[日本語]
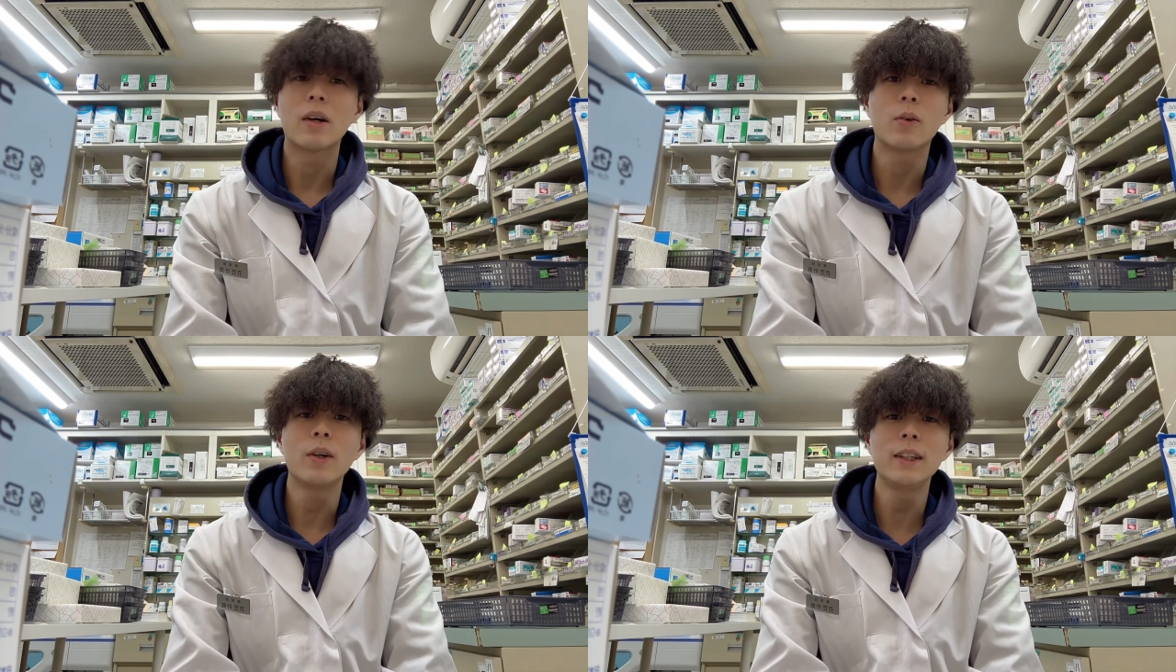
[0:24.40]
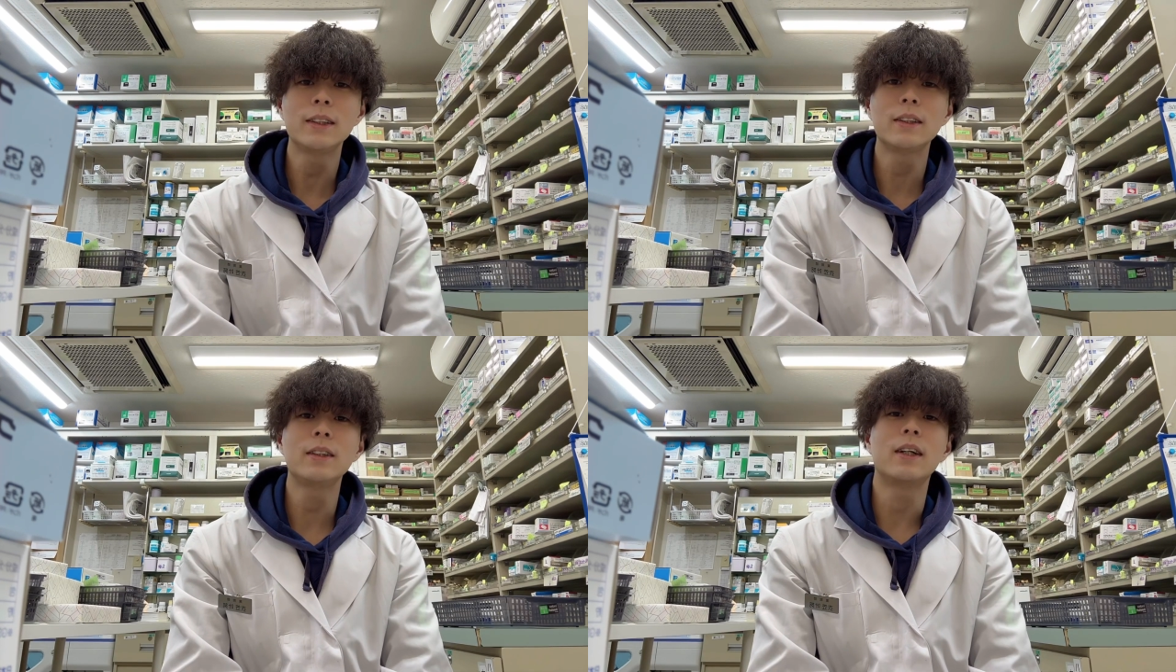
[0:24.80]
これに
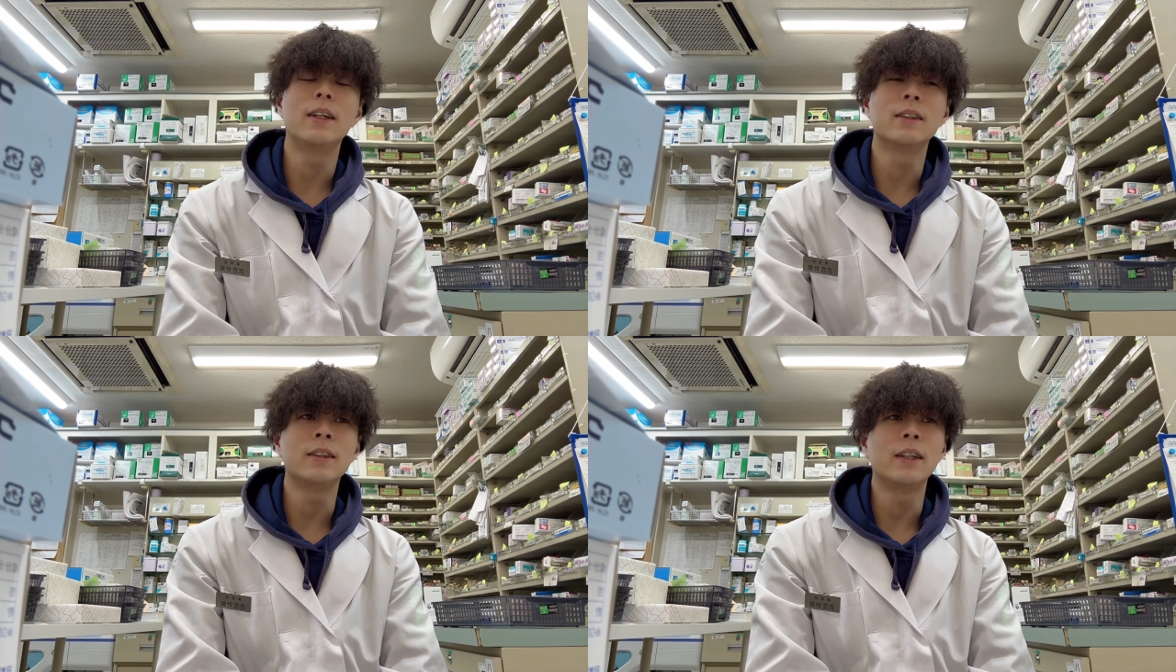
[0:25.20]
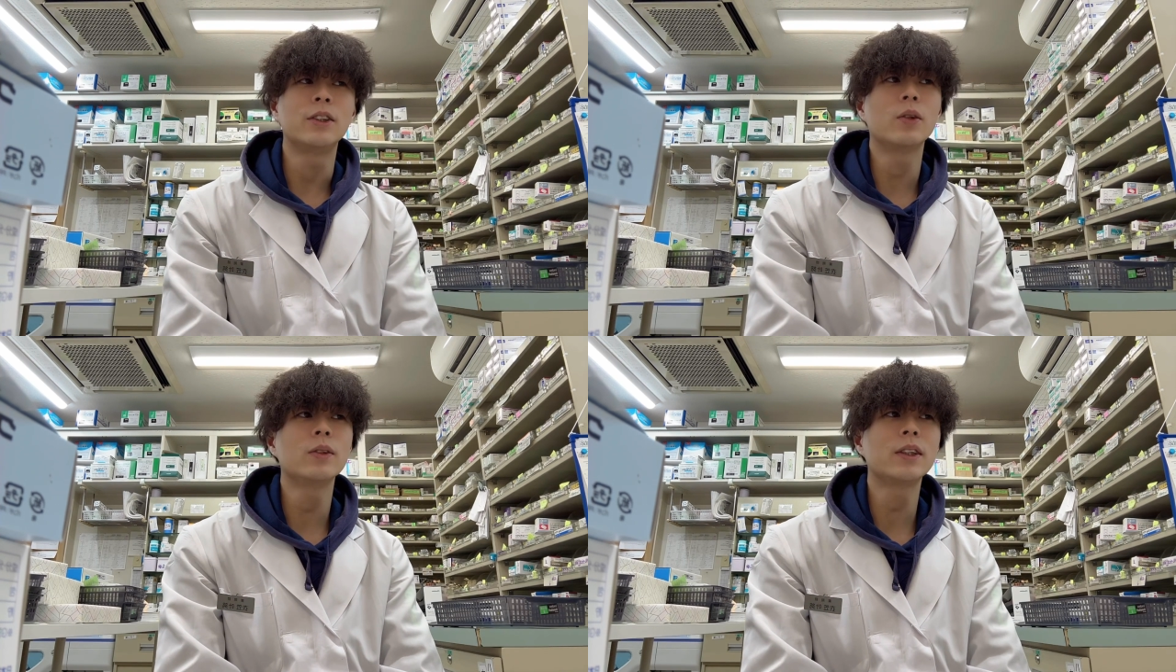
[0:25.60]
ついてはですね、
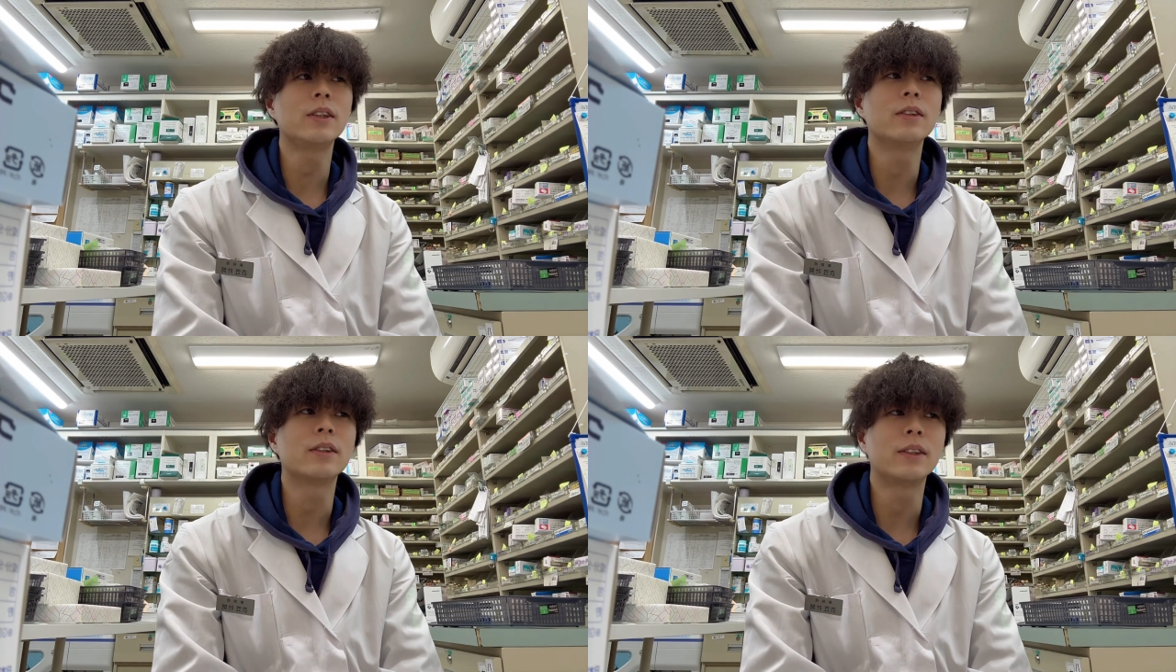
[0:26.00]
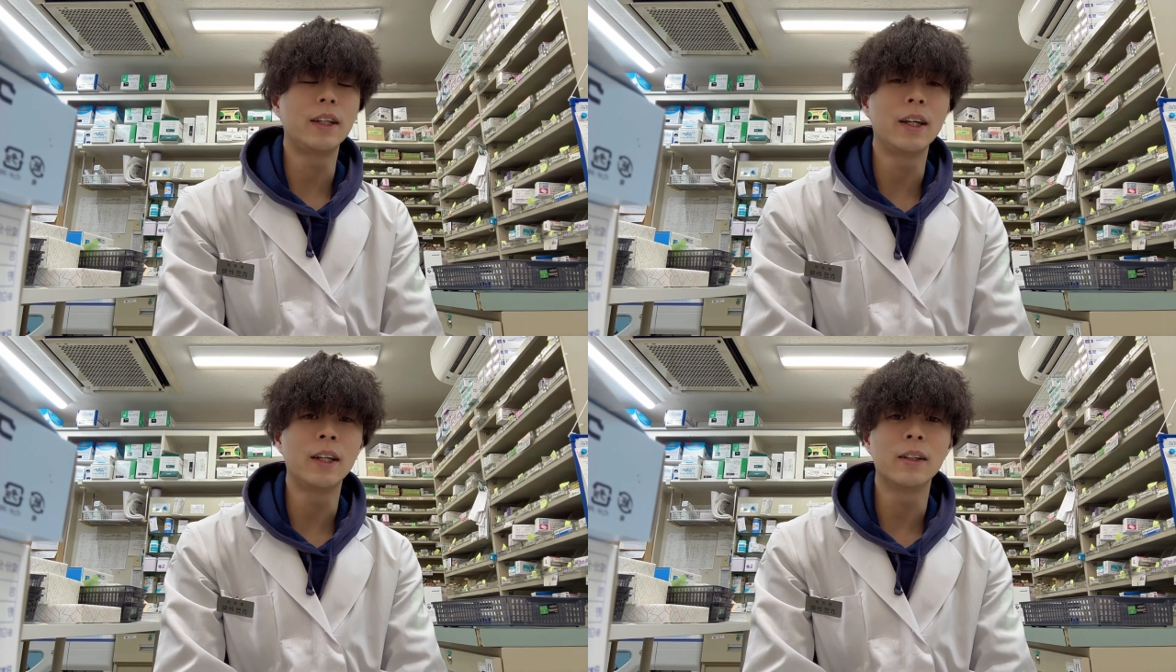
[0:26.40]
正直言っ
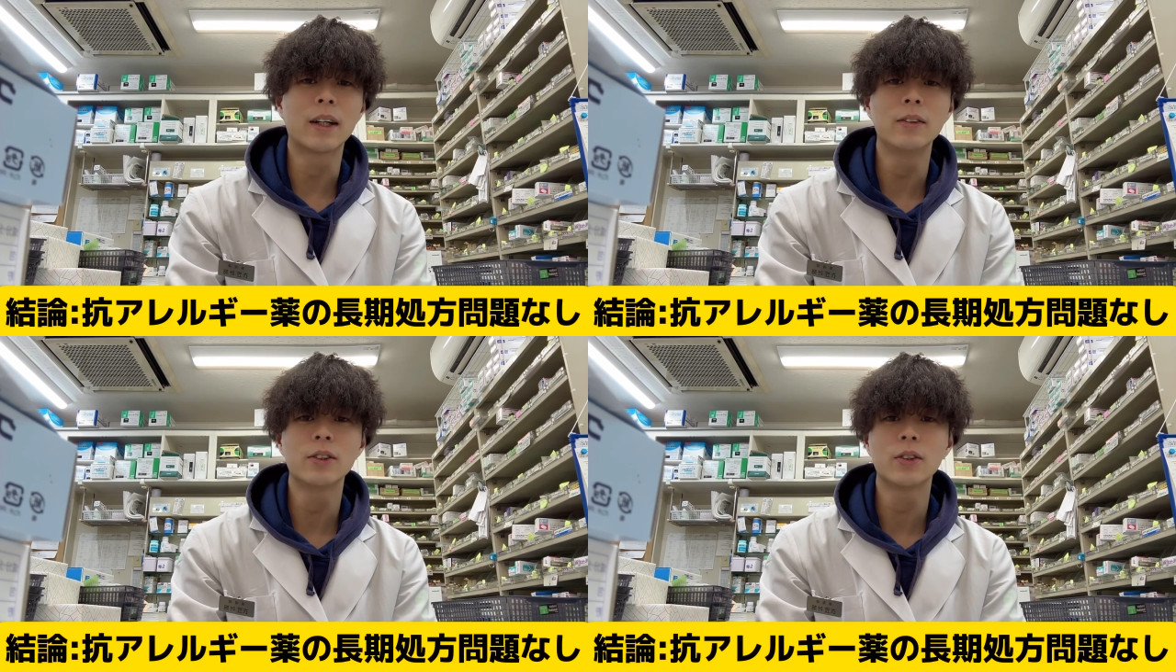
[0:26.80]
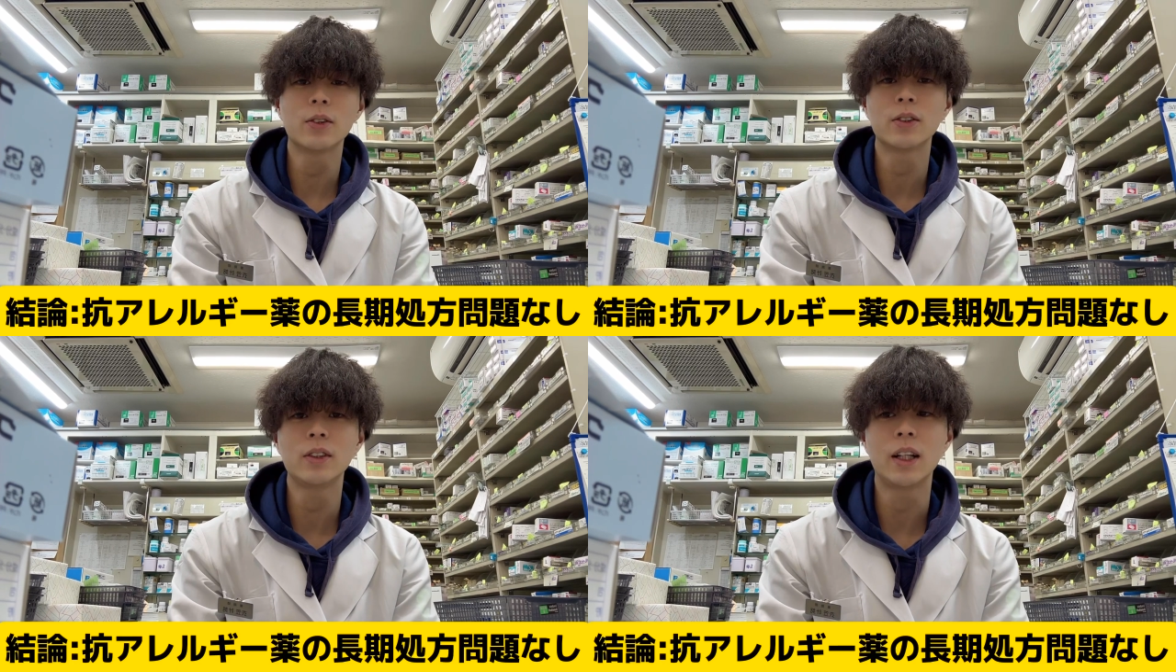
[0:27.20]
て花粉症の
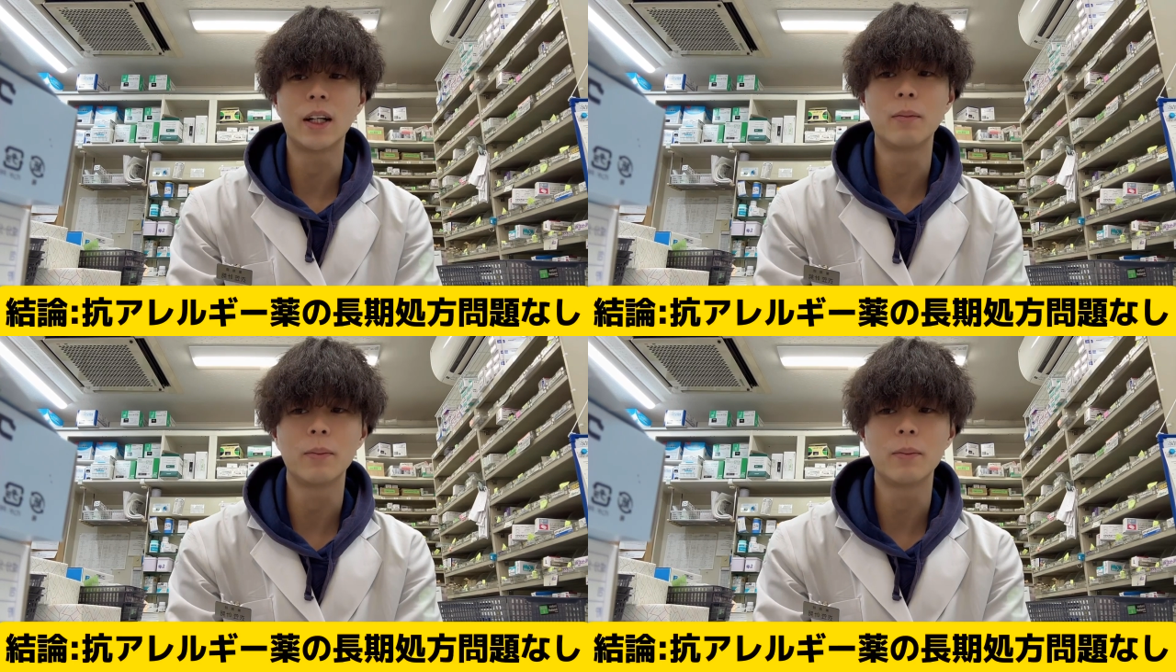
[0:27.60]
薬は